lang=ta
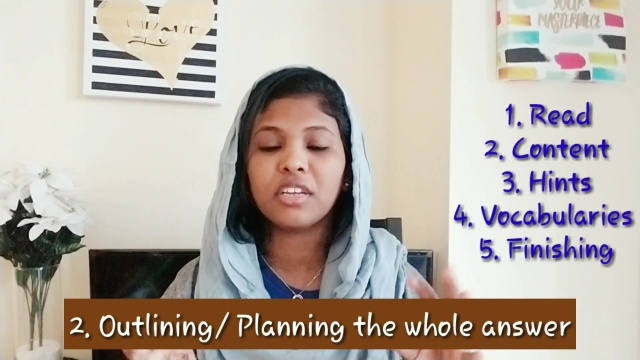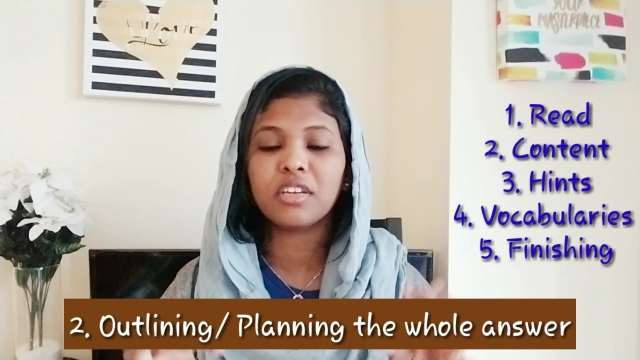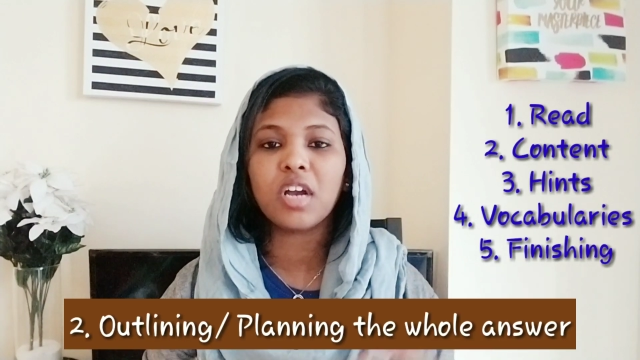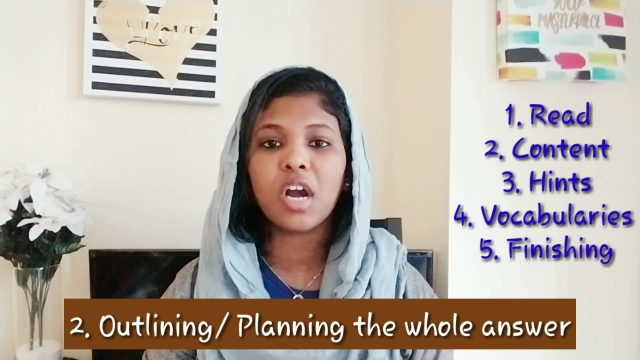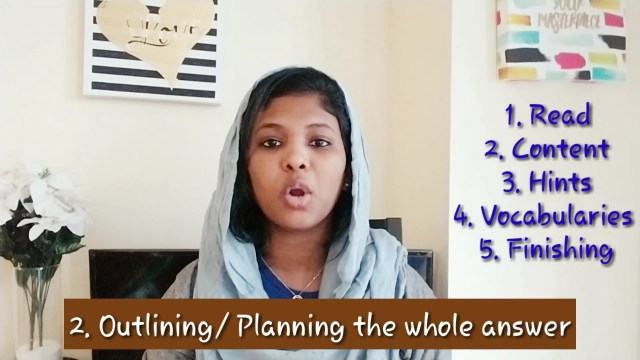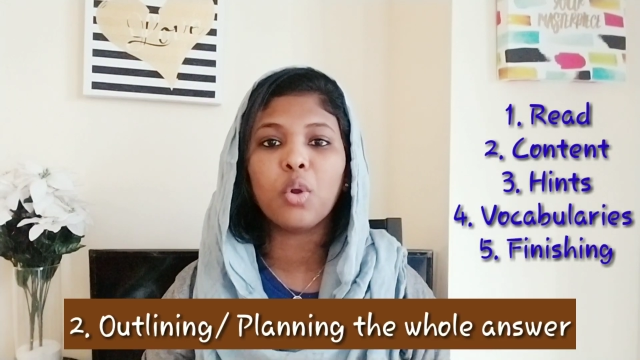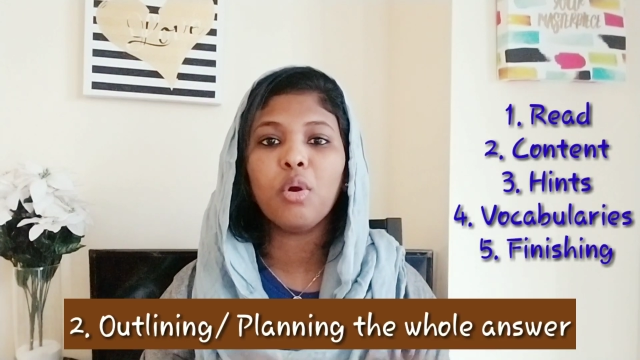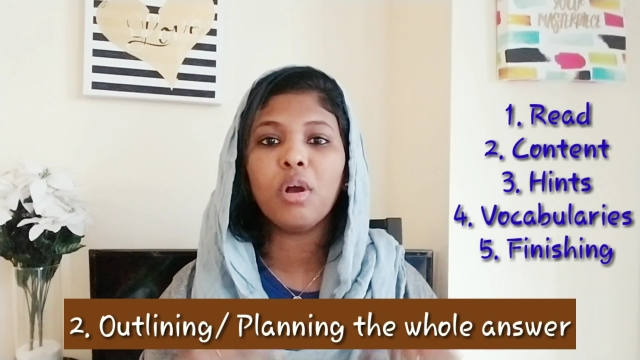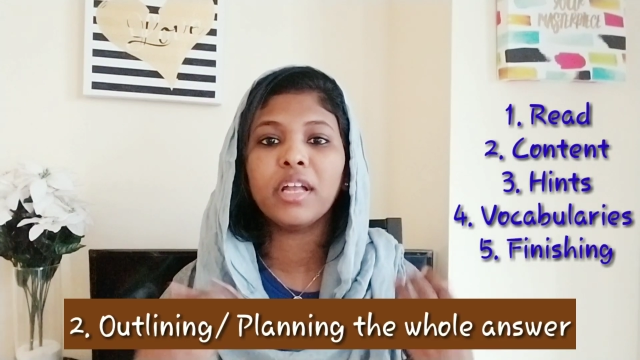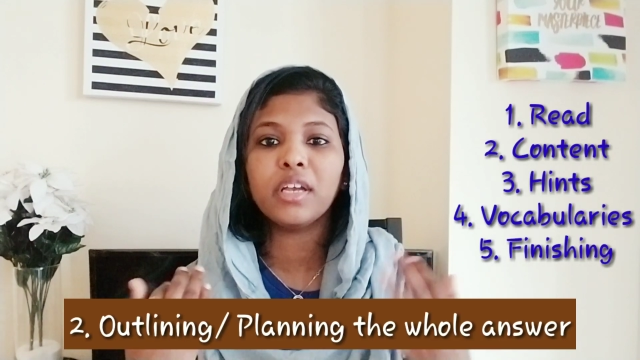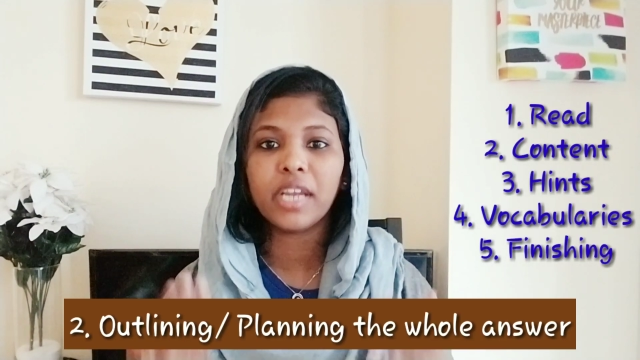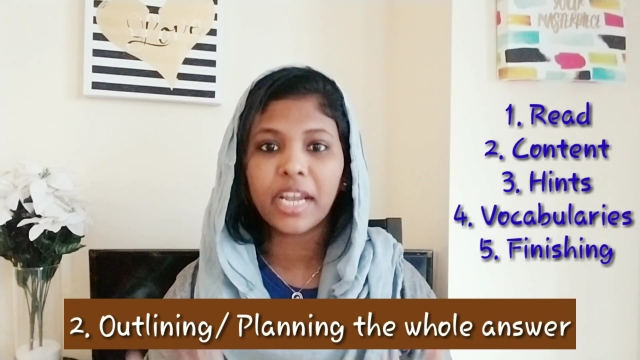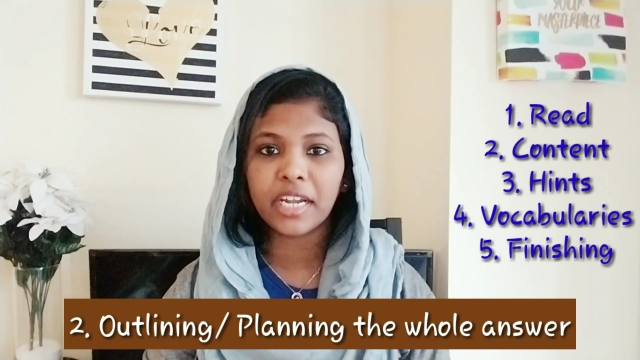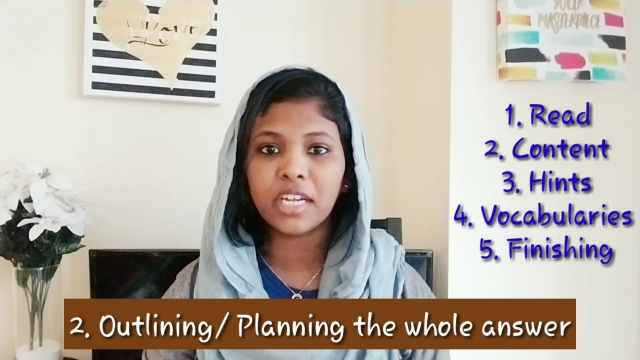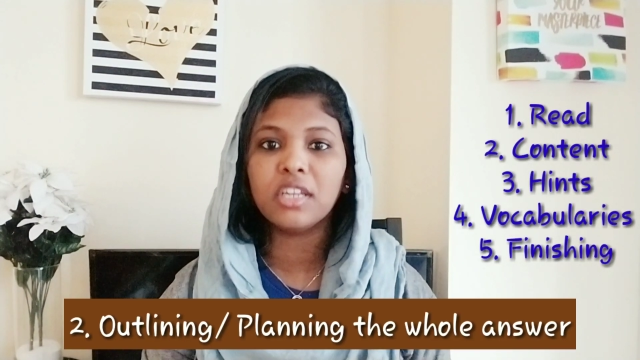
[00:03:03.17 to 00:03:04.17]
கேட்டிருக்காங்களோ
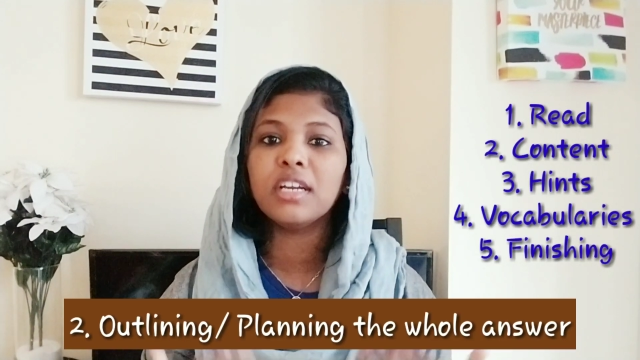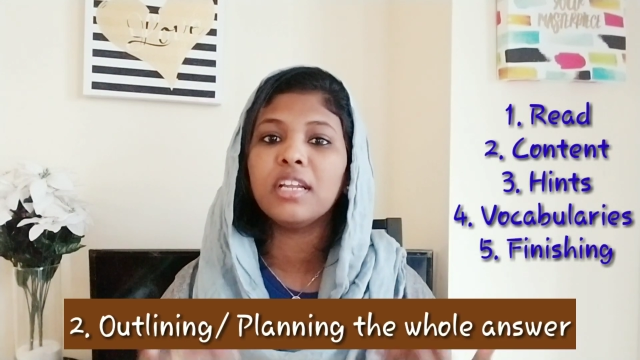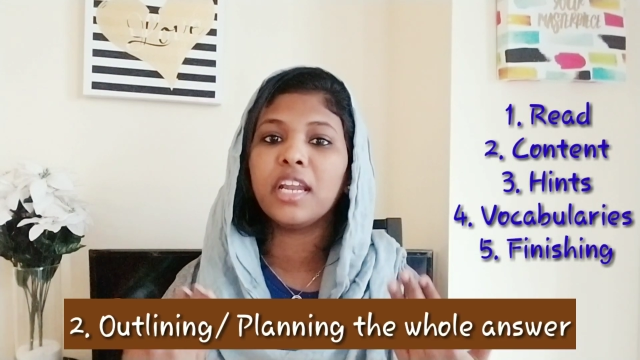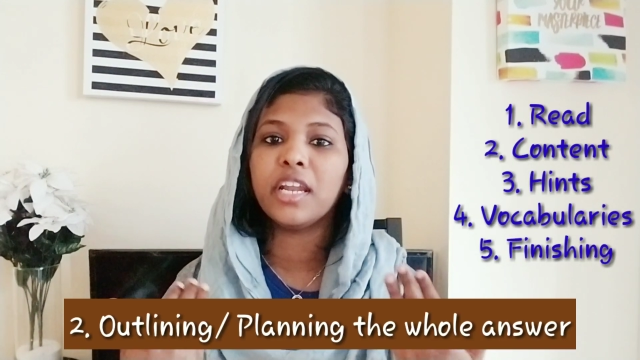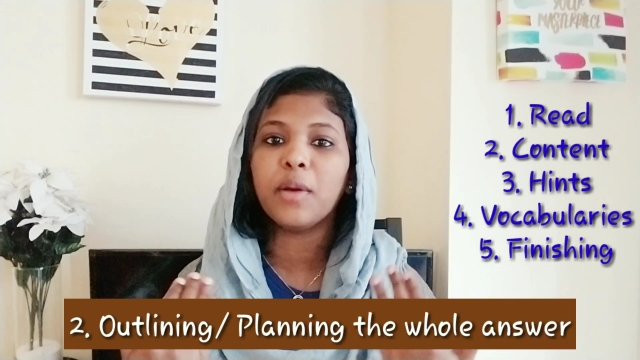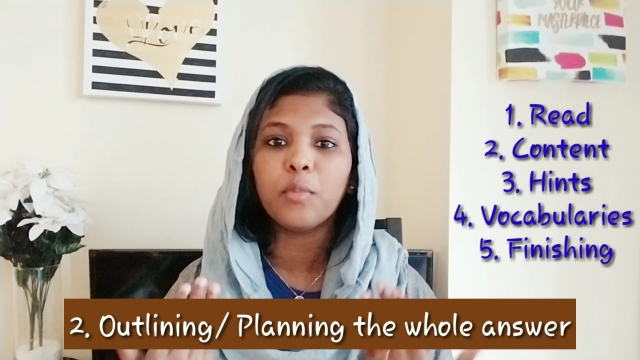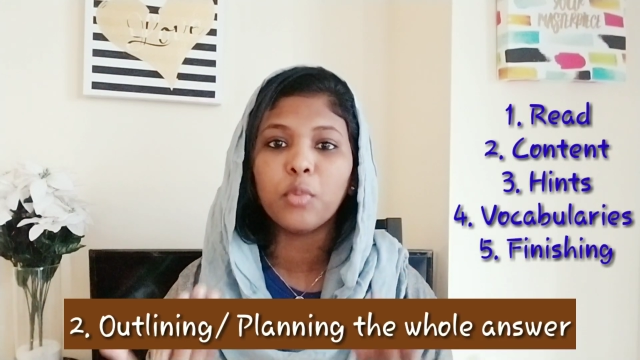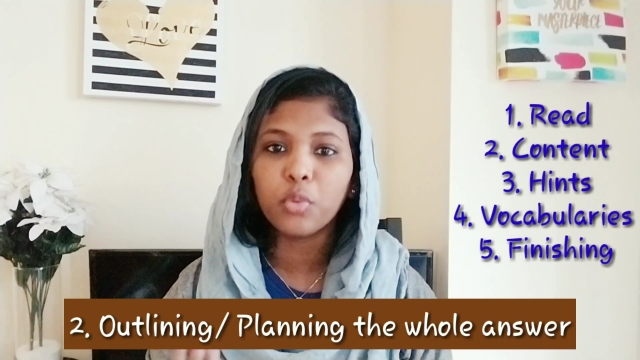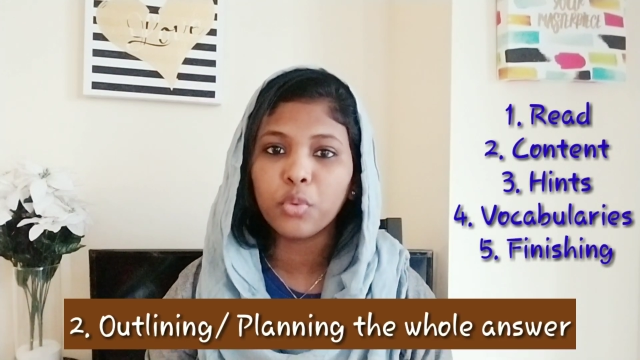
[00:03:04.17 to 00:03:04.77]
அதை ரெண்டு இல்லைனா